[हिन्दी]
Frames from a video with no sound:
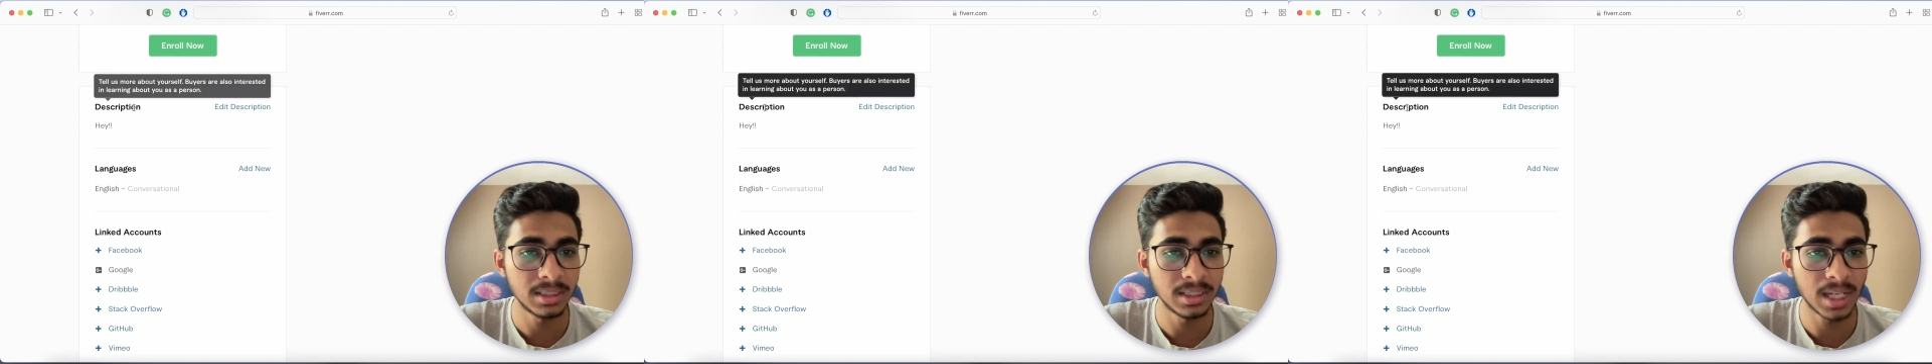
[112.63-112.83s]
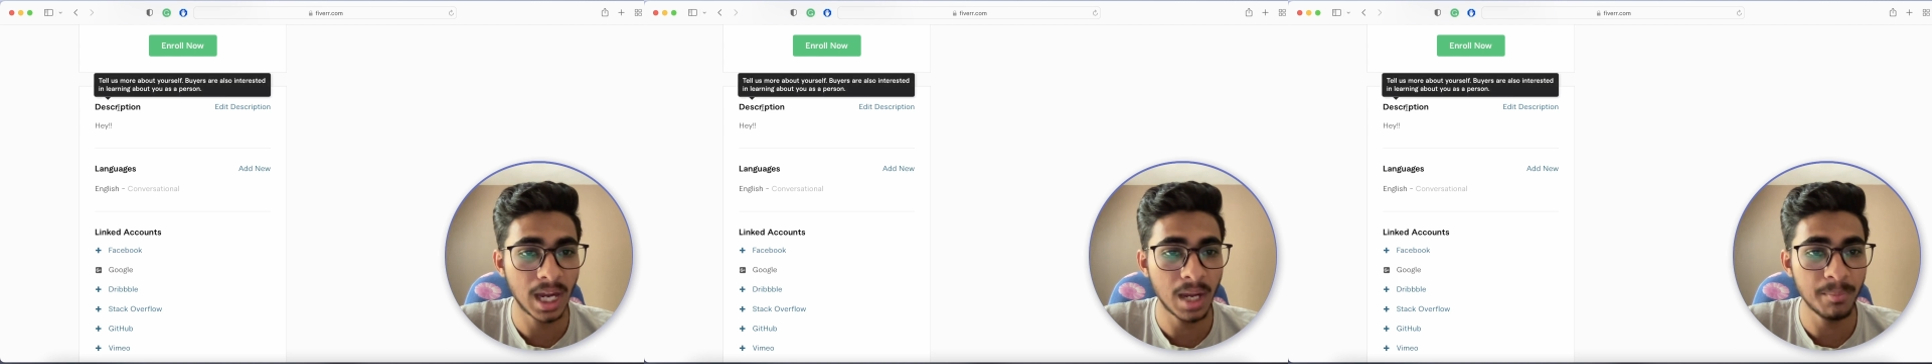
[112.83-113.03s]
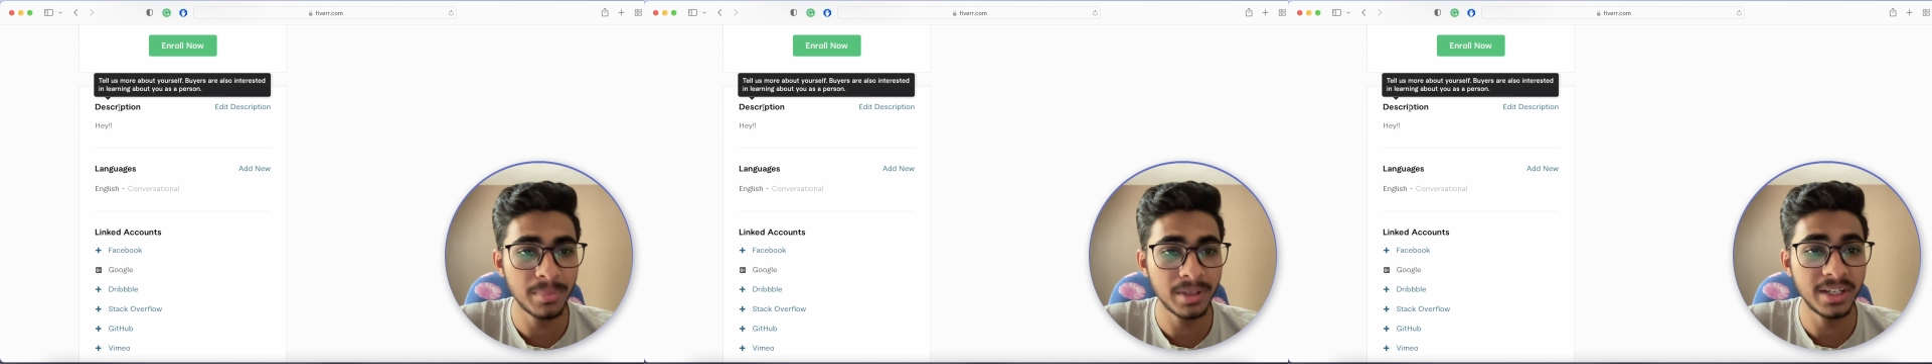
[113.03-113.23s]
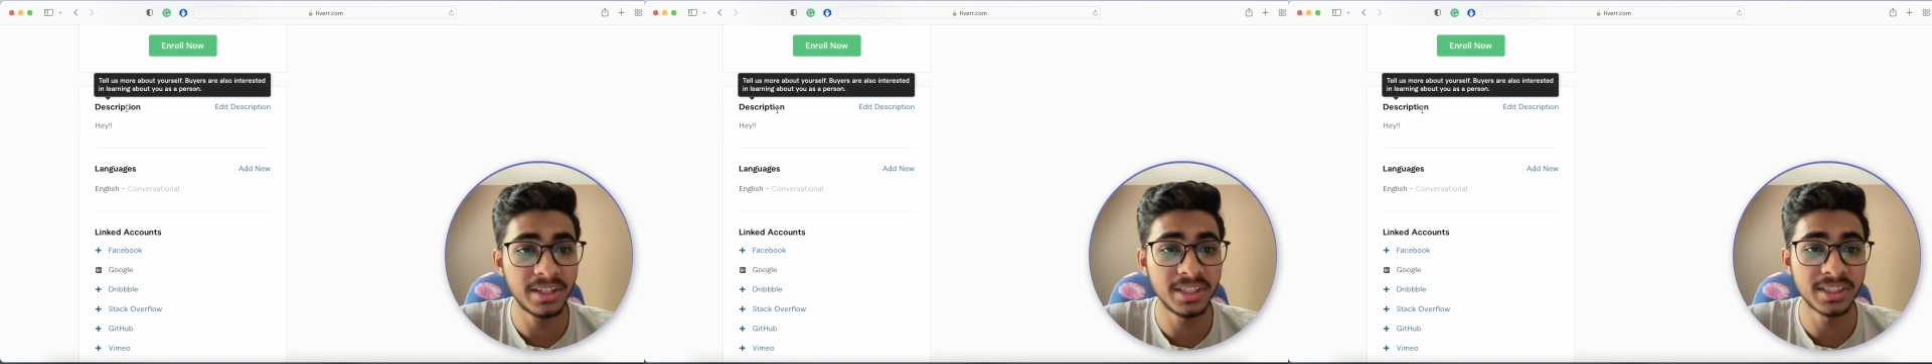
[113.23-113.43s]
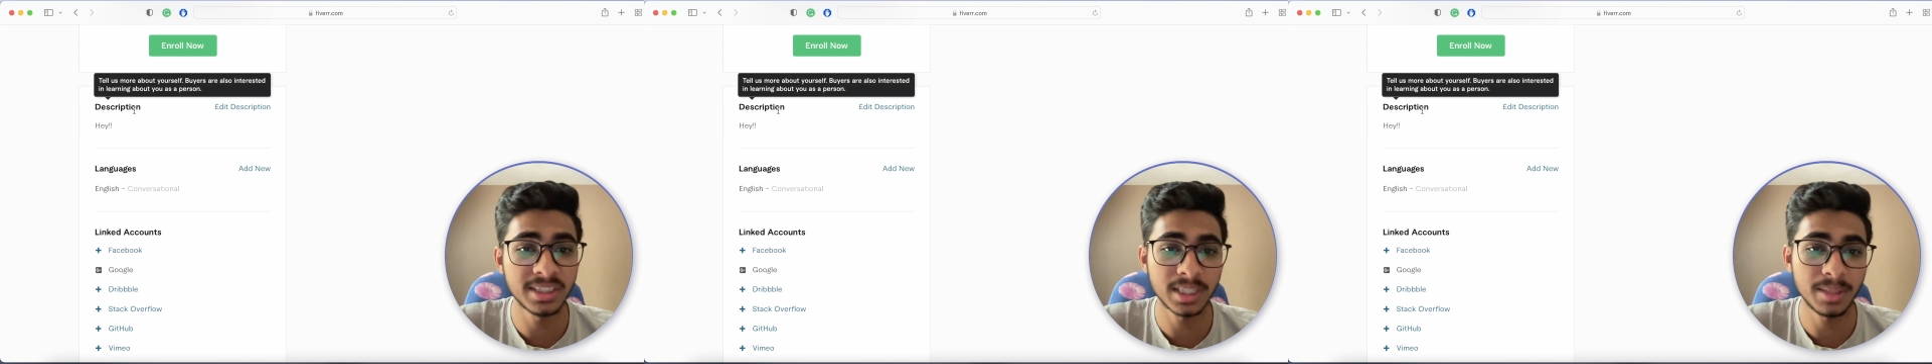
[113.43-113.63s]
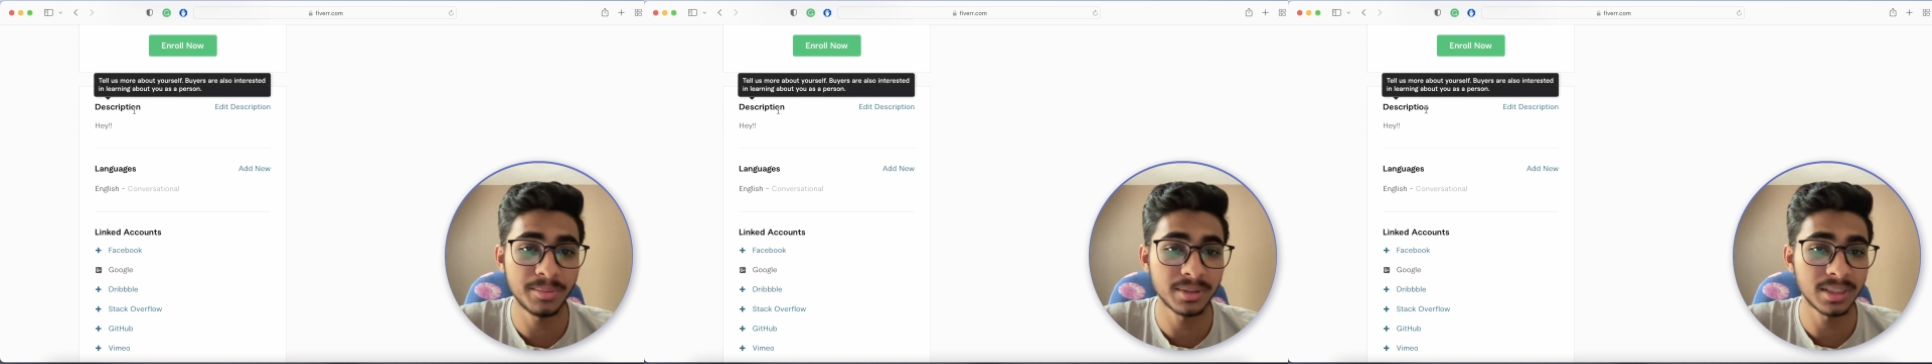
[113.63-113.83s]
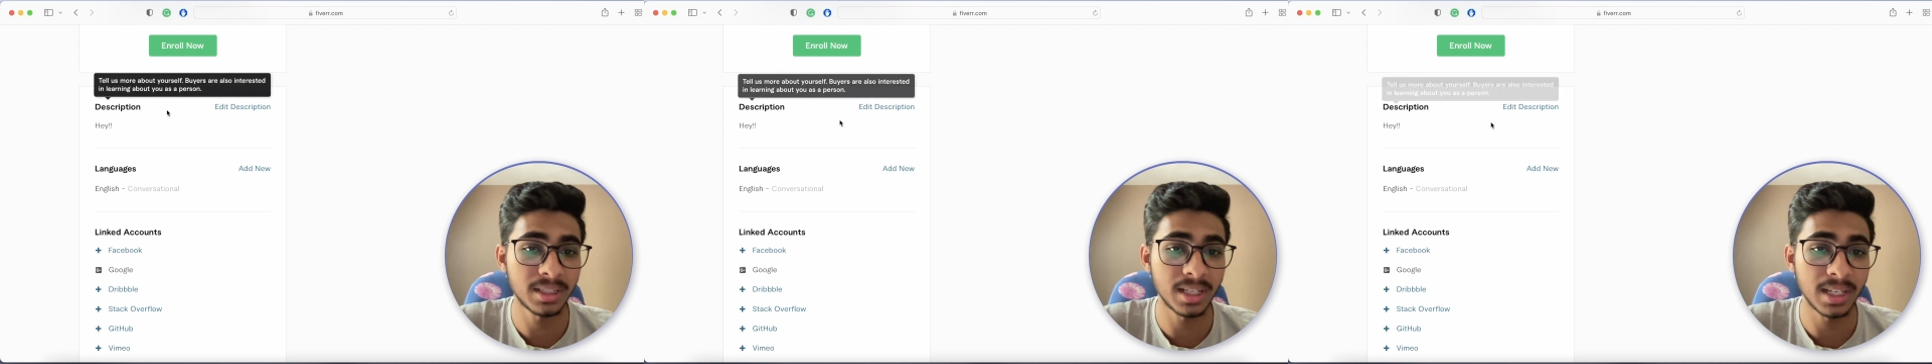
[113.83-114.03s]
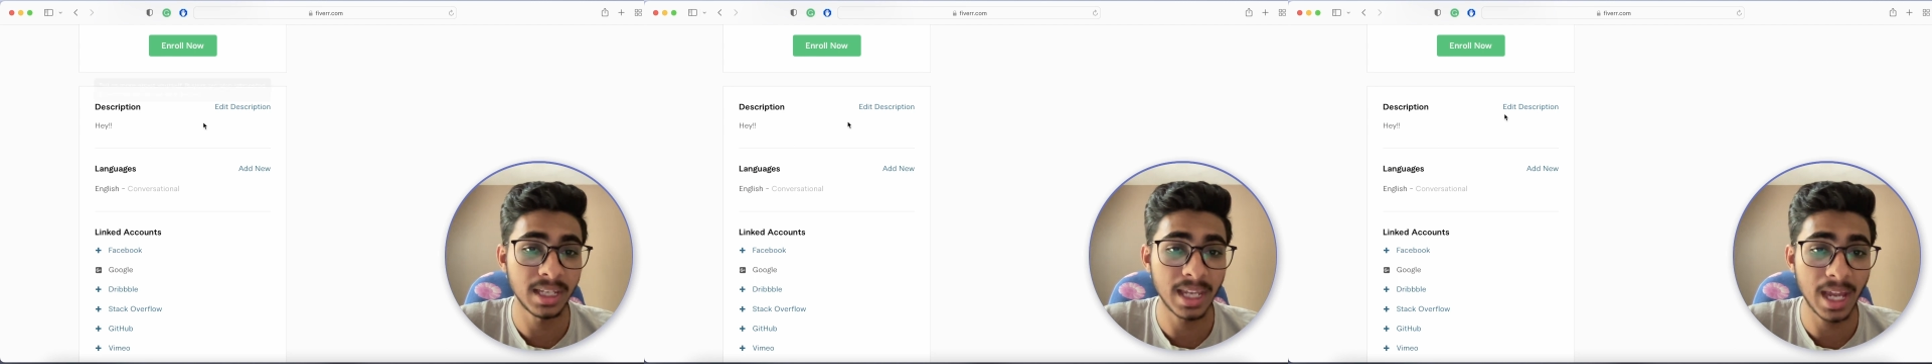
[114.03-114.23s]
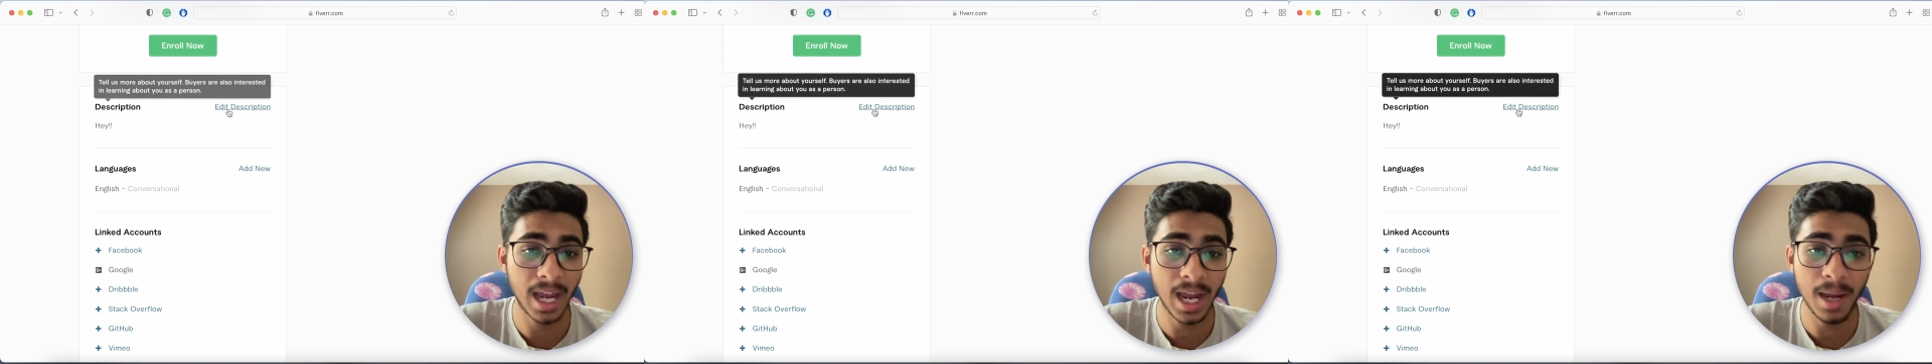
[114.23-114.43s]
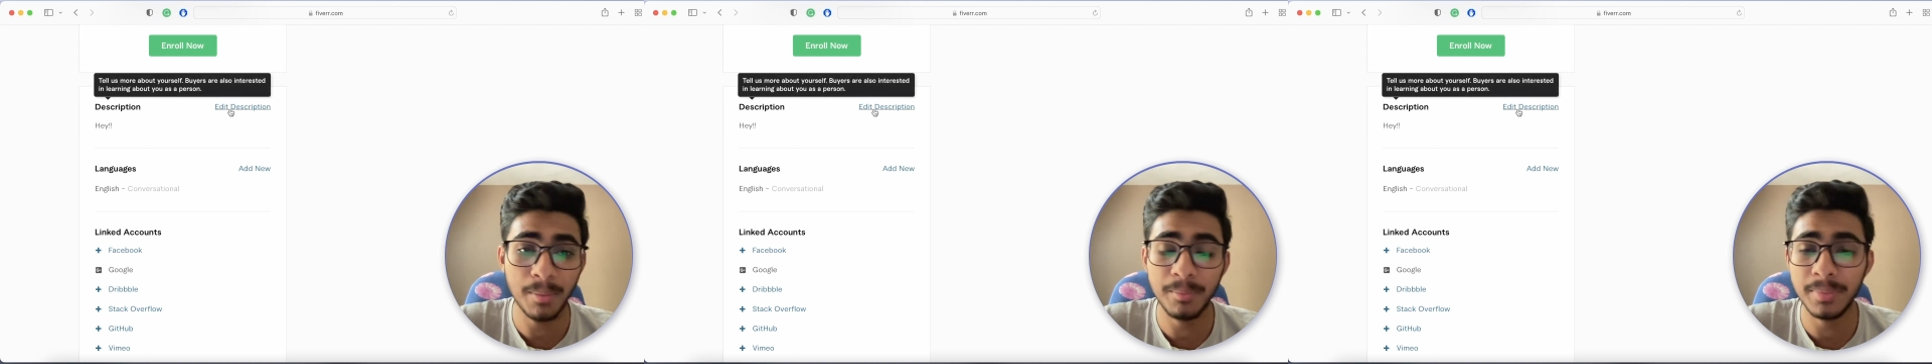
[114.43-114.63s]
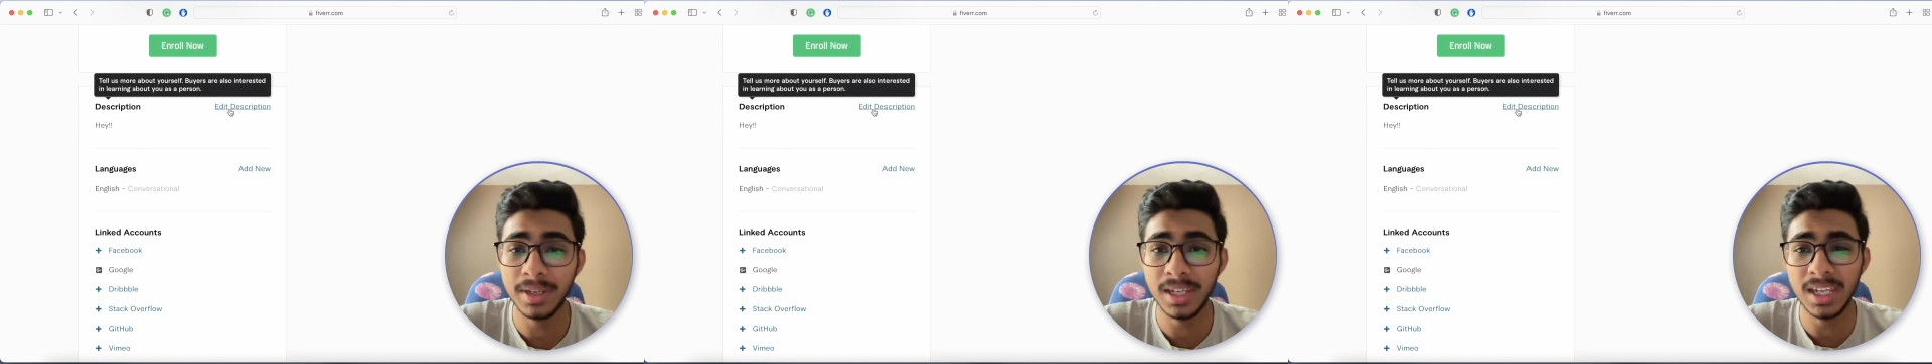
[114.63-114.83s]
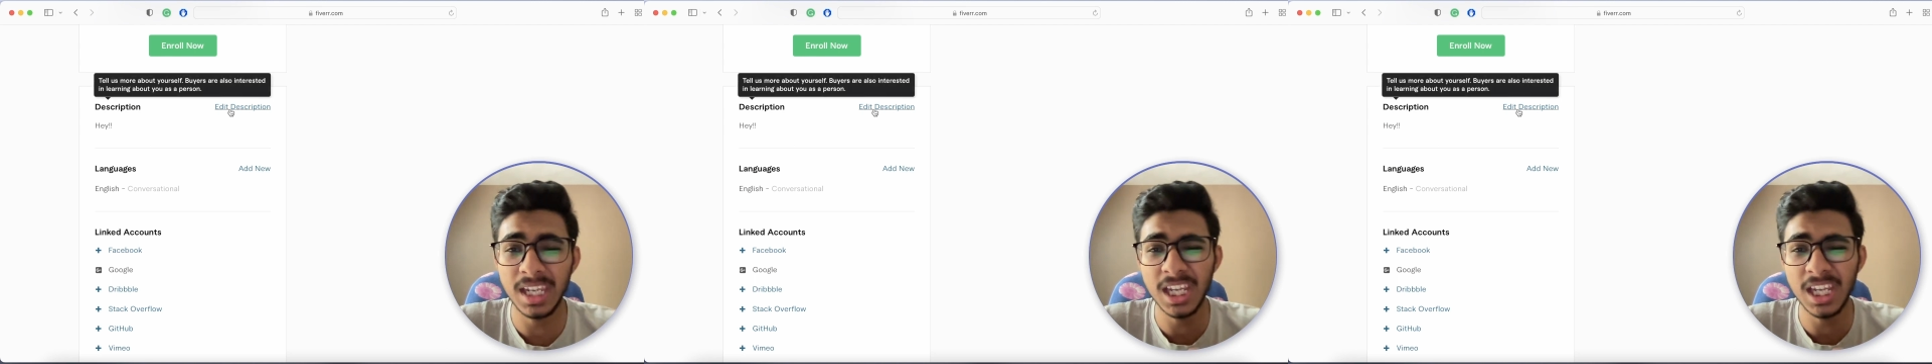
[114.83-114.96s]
यहाँ पे डिस्क्रिप्शन है यहाँ पे